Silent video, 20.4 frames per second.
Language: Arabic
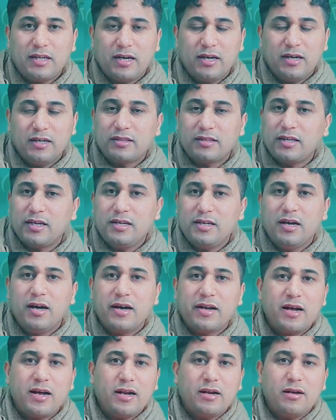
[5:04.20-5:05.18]

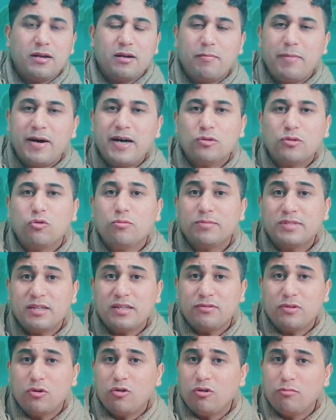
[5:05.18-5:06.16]
الطياره الباطو
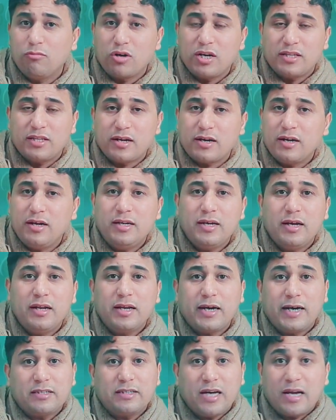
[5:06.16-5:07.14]
بزاف ديال الامور اللي هضرنا عليها
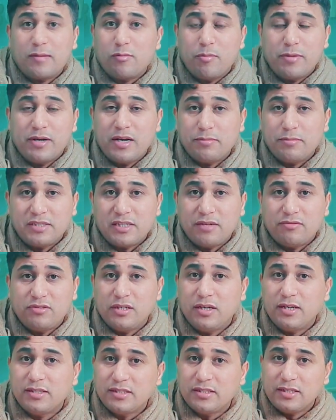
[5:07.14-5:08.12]
اللي غيتحرموا منها بزاف ديال
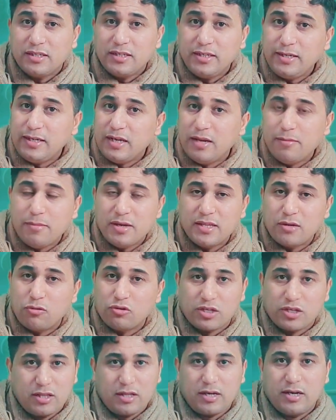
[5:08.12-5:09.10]
الناس الا ما
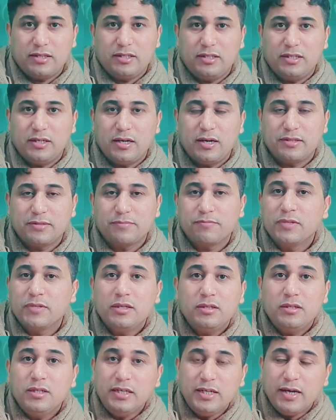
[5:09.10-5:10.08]
داروش هاد القضيه هادي
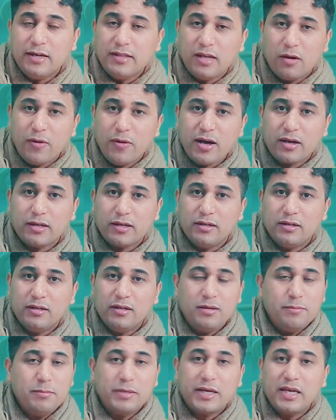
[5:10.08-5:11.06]
يعني هذا واقع
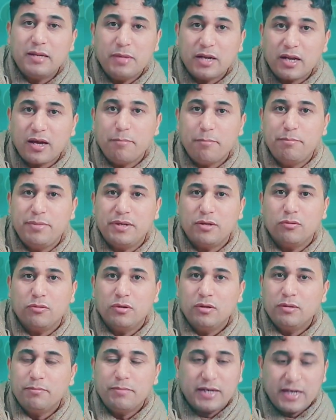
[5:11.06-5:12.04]
ما كاين ما نخبيو
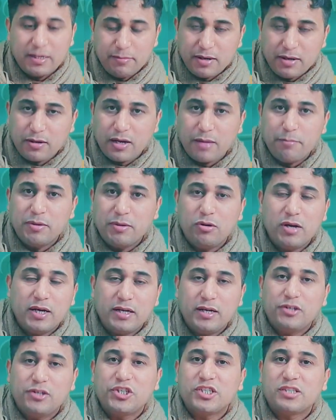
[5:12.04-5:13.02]
ما كاين ما نخبيو
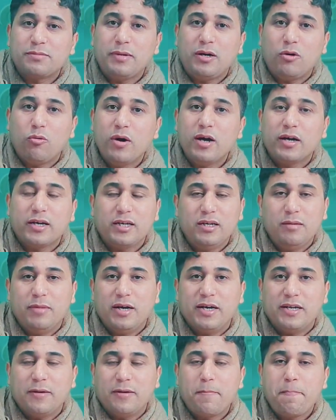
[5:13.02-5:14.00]
لان هادشي صباح واقع
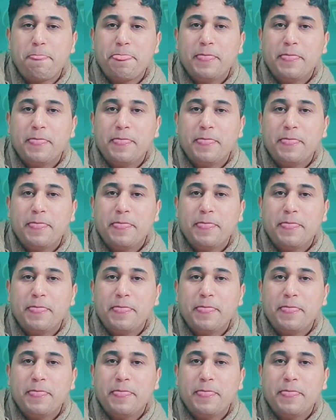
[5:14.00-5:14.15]
معنا